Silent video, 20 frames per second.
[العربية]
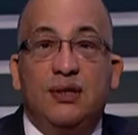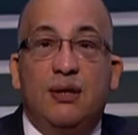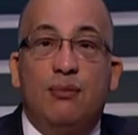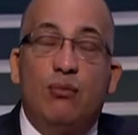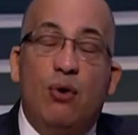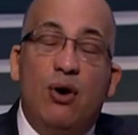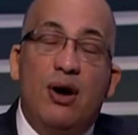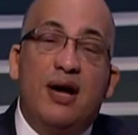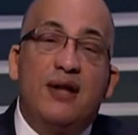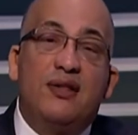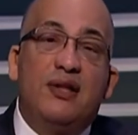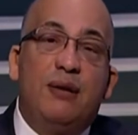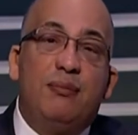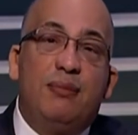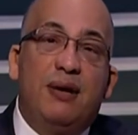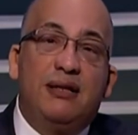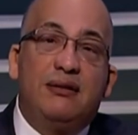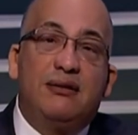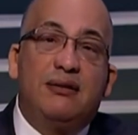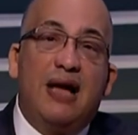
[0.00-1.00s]
ممكن
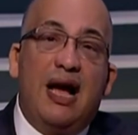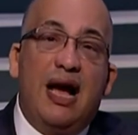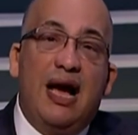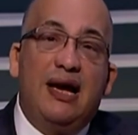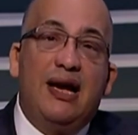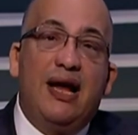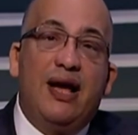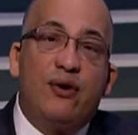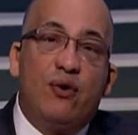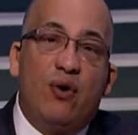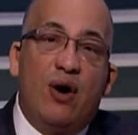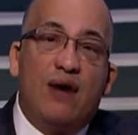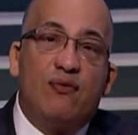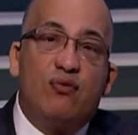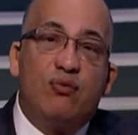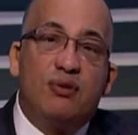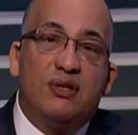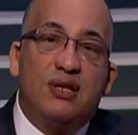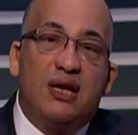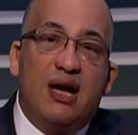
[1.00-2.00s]
البنت حالها يقف
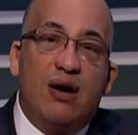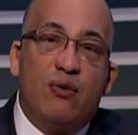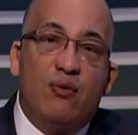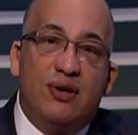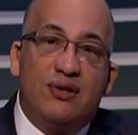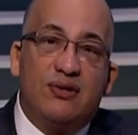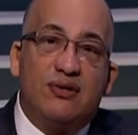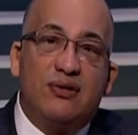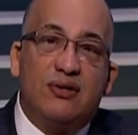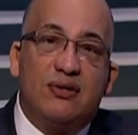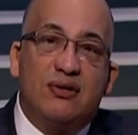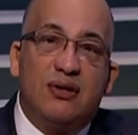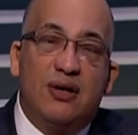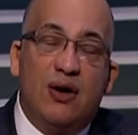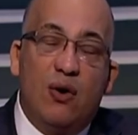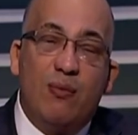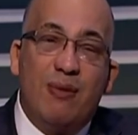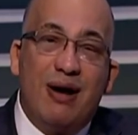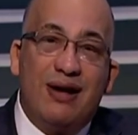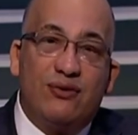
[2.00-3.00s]
وما تتجوزش لو
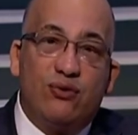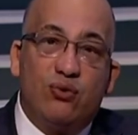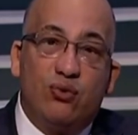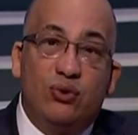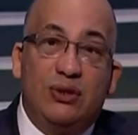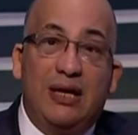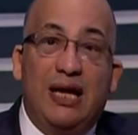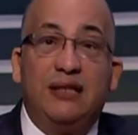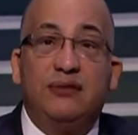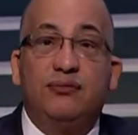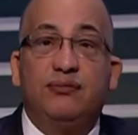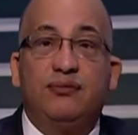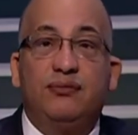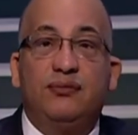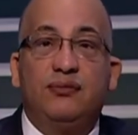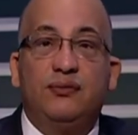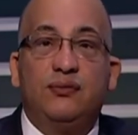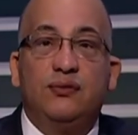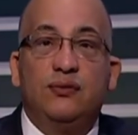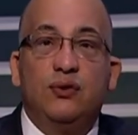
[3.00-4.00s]
محسودة
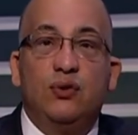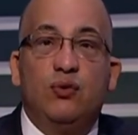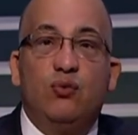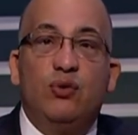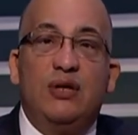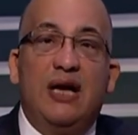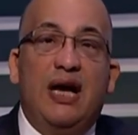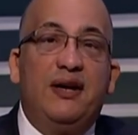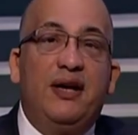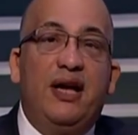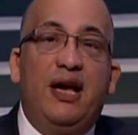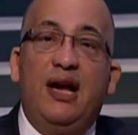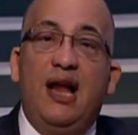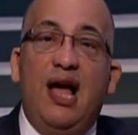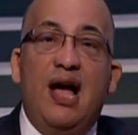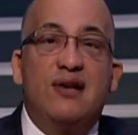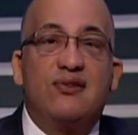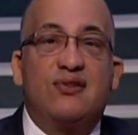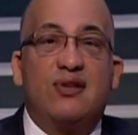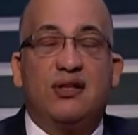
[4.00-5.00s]
ويعني ايه
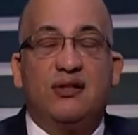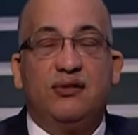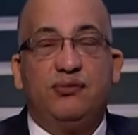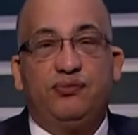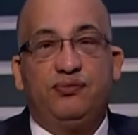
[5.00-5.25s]
الحسد